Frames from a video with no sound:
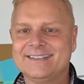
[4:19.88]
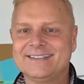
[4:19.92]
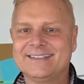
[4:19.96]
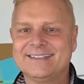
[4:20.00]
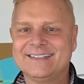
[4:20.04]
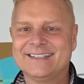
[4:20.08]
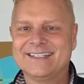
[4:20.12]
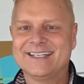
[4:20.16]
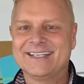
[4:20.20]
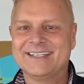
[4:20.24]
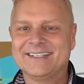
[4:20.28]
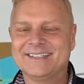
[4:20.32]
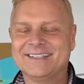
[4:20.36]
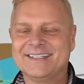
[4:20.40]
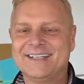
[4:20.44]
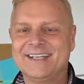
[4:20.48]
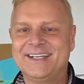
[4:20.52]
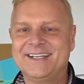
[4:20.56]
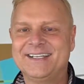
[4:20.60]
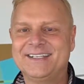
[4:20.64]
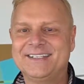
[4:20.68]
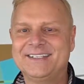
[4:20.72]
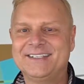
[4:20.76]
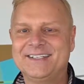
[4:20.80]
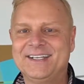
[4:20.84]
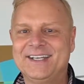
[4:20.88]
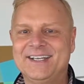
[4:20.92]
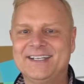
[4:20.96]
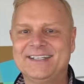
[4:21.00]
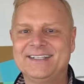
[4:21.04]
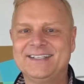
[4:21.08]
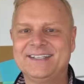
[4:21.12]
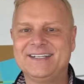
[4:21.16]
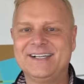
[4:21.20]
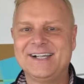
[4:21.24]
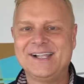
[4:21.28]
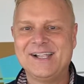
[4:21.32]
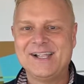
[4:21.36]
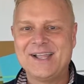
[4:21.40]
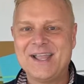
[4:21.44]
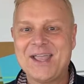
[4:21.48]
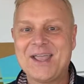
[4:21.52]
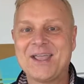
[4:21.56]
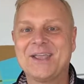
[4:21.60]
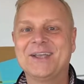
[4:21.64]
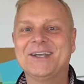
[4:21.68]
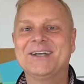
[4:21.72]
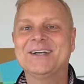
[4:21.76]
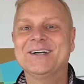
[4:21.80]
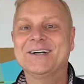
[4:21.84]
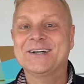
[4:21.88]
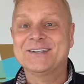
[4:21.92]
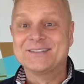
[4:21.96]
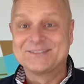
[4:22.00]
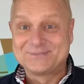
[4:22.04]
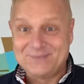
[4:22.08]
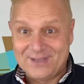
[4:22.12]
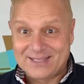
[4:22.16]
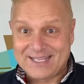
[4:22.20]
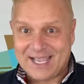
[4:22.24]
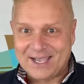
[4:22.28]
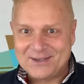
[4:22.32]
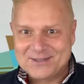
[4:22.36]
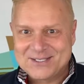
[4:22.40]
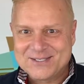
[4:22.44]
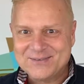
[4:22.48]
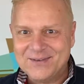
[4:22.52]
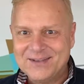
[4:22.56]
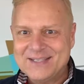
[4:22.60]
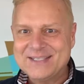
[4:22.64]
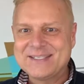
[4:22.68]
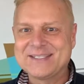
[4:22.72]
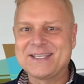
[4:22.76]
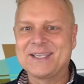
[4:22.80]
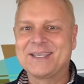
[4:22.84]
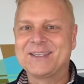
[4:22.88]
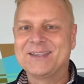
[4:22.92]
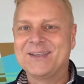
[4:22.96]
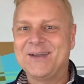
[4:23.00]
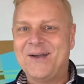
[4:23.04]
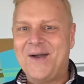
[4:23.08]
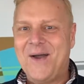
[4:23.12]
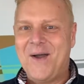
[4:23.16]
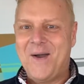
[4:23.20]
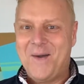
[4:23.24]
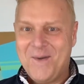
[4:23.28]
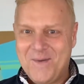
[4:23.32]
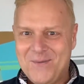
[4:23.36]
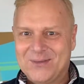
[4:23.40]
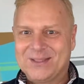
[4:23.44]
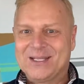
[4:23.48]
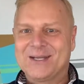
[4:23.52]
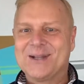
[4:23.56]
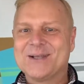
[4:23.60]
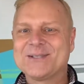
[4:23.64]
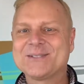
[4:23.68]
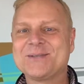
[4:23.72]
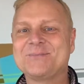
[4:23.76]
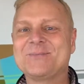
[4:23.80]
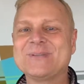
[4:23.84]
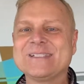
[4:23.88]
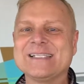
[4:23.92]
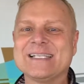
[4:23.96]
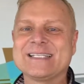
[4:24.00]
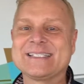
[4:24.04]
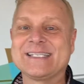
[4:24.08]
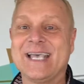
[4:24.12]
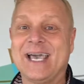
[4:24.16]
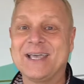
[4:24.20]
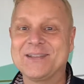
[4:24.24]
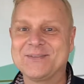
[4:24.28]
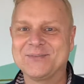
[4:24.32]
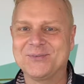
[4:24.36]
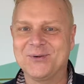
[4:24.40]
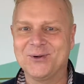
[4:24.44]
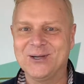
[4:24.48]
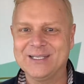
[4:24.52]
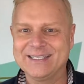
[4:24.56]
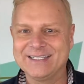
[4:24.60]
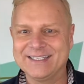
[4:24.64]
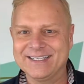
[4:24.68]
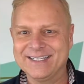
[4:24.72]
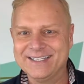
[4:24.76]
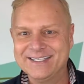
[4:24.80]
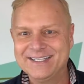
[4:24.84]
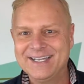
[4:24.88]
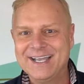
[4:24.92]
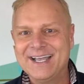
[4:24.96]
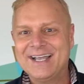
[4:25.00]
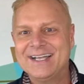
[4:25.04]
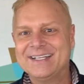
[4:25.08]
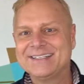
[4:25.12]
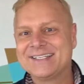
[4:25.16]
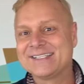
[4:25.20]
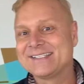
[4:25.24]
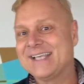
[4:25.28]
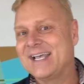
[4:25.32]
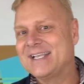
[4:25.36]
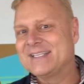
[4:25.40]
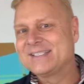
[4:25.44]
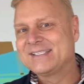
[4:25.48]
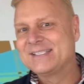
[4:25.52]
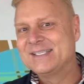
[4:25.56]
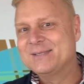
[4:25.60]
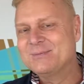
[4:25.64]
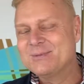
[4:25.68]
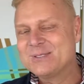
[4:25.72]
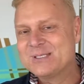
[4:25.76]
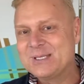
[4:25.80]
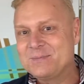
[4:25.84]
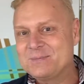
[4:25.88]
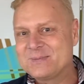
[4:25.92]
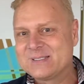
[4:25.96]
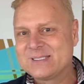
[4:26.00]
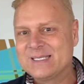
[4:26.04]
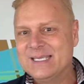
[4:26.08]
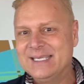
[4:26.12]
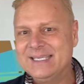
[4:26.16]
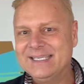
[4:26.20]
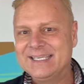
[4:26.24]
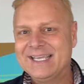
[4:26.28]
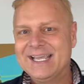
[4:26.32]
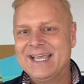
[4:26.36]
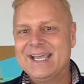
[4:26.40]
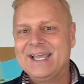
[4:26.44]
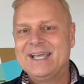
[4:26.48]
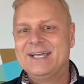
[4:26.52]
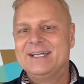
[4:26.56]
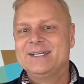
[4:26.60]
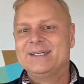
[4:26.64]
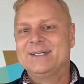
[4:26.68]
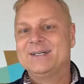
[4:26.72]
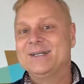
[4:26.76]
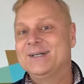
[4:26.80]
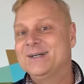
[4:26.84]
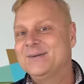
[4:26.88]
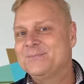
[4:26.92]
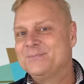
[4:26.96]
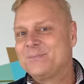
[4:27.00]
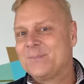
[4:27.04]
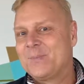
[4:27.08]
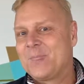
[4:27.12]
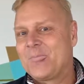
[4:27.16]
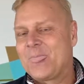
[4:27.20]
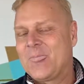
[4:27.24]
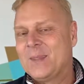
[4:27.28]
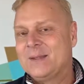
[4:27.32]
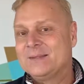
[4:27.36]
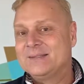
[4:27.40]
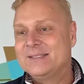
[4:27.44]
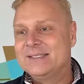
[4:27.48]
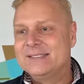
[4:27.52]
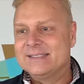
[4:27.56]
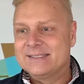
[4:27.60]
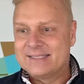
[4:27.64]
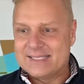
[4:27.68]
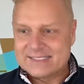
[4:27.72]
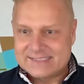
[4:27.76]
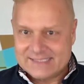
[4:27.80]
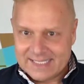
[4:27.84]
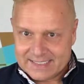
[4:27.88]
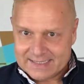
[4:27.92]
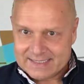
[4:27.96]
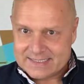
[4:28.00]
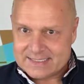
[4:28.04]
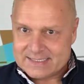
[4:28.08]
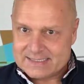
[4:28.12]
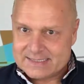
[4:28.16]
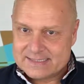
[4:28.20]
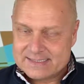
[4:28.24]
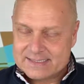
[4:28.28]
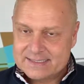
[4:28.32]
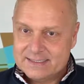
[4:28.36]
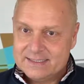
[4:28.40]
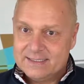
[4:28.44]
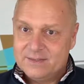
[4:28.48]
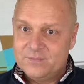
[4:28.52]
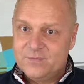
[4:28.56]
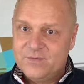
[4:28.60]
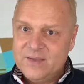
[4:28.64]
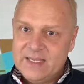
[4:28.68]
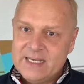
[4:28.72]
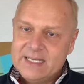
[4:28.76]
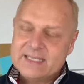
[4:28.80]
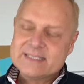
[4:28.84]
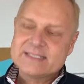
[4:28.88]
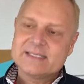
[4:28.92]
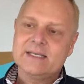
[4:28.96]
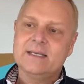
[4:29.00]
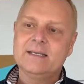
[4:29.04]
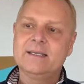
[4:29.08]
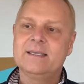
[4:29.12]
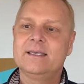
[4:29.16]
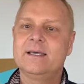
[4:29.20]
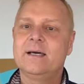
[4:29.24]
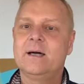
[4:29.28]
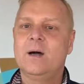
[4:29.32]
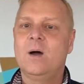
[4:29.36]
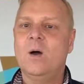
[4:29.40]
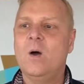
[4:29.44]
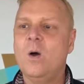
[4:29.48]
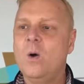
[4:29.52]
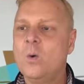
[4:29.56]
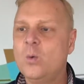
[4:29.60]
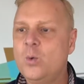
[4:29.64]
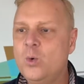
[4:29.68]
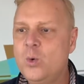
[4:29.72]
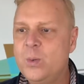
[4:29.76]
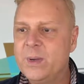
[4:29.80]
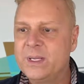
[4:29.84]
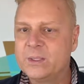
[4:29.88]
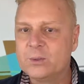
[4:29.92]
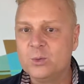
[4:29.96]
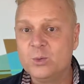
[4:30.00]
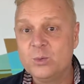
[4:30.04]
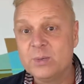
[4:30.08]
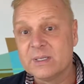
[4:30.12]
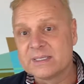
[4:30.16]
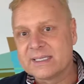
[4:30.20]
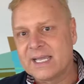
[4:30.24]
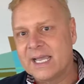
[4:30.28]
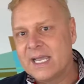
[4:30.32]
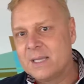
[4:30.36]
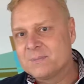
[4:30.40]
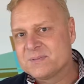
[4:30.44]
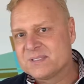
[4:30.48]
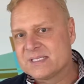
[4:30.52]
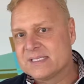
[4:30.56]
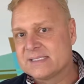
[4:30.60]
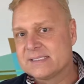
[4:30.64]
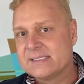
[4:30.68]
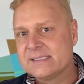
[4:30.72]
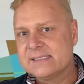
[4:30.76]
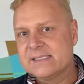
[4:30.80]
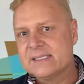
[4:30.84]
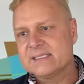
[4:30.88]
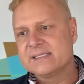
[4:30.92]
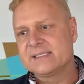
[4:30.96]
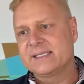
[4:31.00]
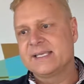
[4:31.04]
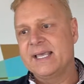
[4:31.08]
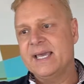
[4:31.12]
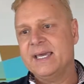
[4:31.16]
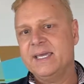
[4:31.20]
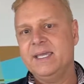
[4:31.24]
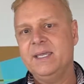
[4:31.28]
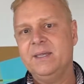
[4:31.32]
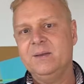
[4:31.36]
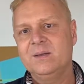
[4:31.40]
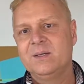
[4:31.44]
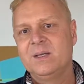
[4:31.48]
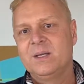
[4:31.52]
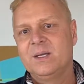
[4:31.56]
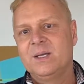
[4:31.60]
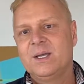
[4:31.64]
23 oder so. Bei 23? Ja. Oh, dann hast du ein bisschen Zeit vor dir. Das heißt 77. Äh, die, das Nette ist, viele sagen ja, oh Uwe, du übertreibst das. Es ist eine Serie. Okay